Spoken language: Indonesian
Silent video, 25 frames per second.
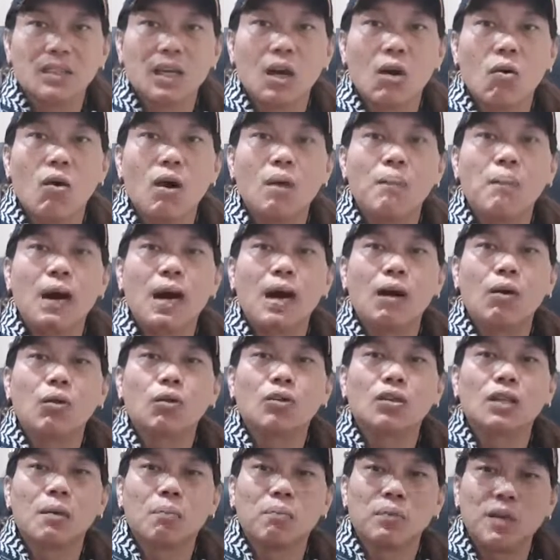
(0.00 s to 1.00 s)
Jawab
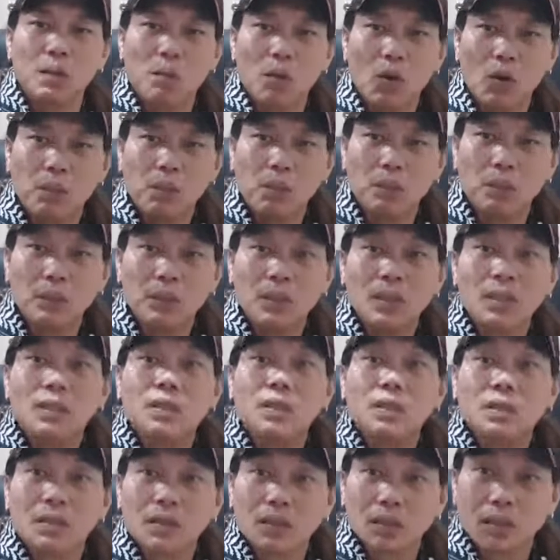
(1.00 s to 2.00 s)
anggota brimo
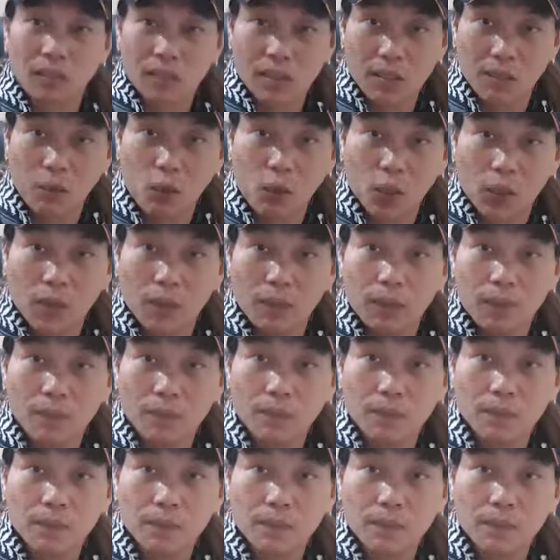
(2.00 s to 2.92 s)
tersebut.